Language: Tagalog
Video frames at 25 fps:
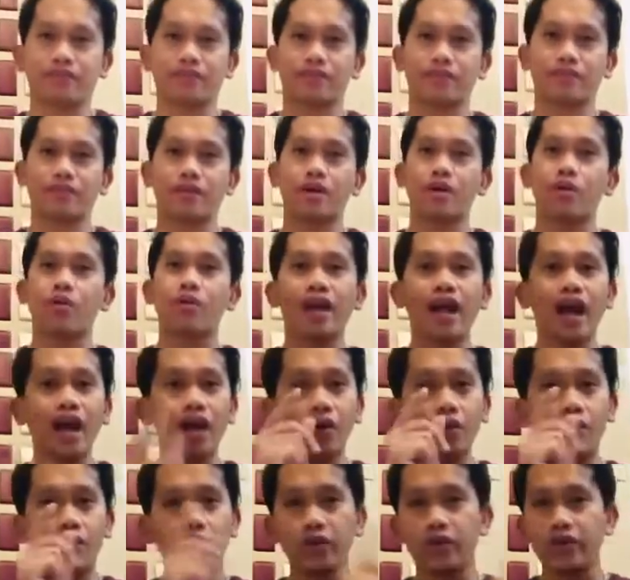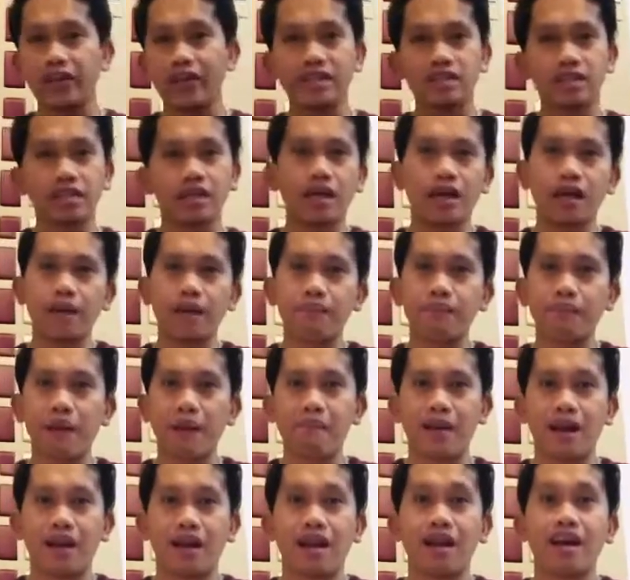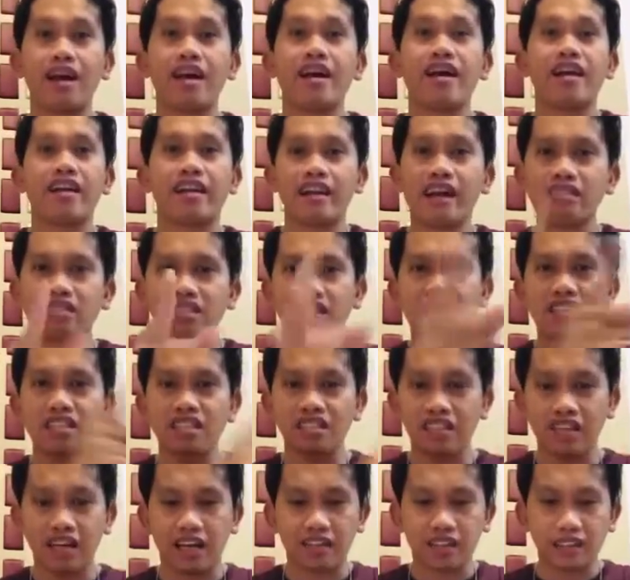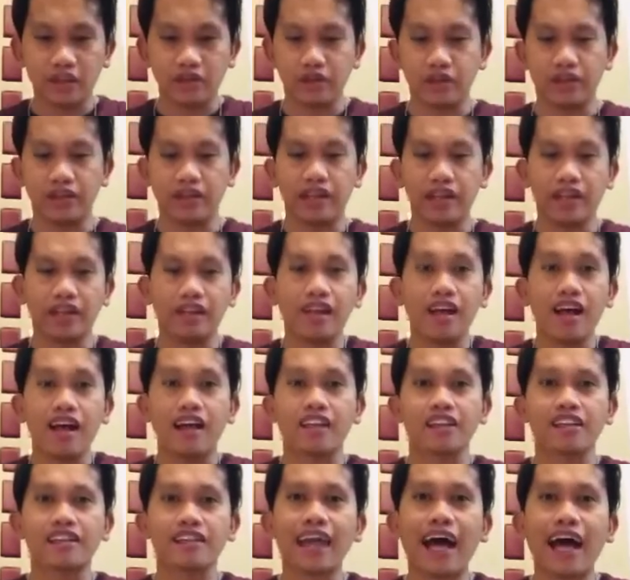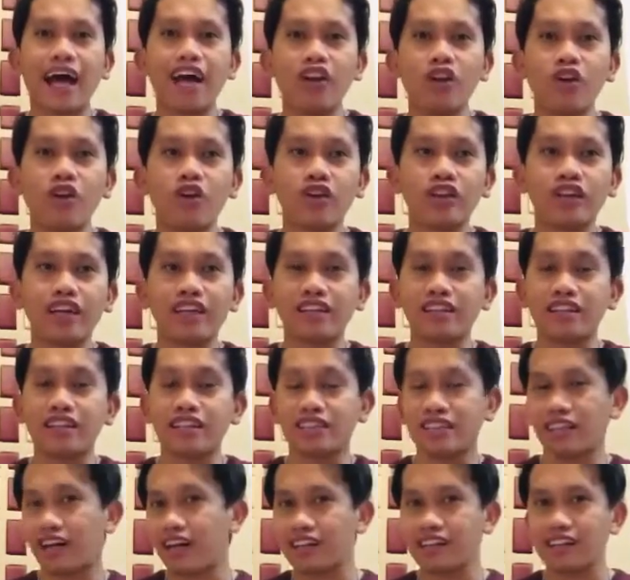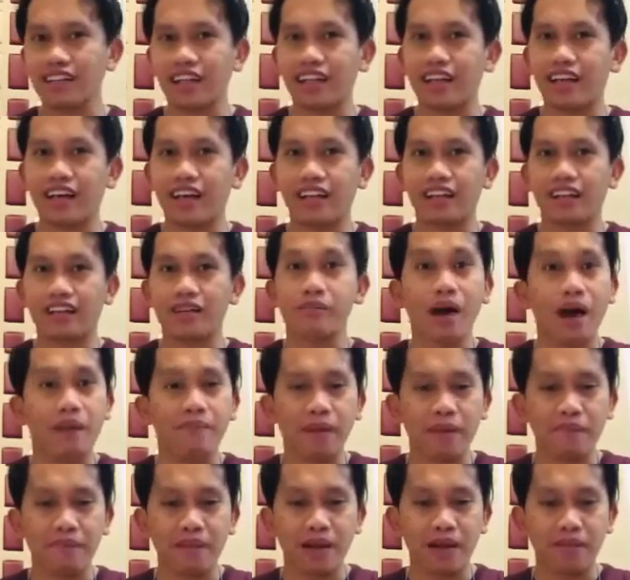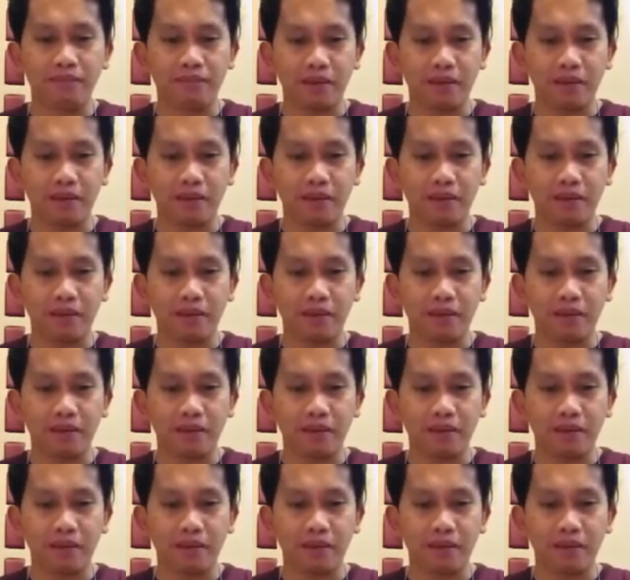Wala ho yan sa papel. Nasa discarding ko yan. Talo ho ng diskarte yan, yung mga papel-papel.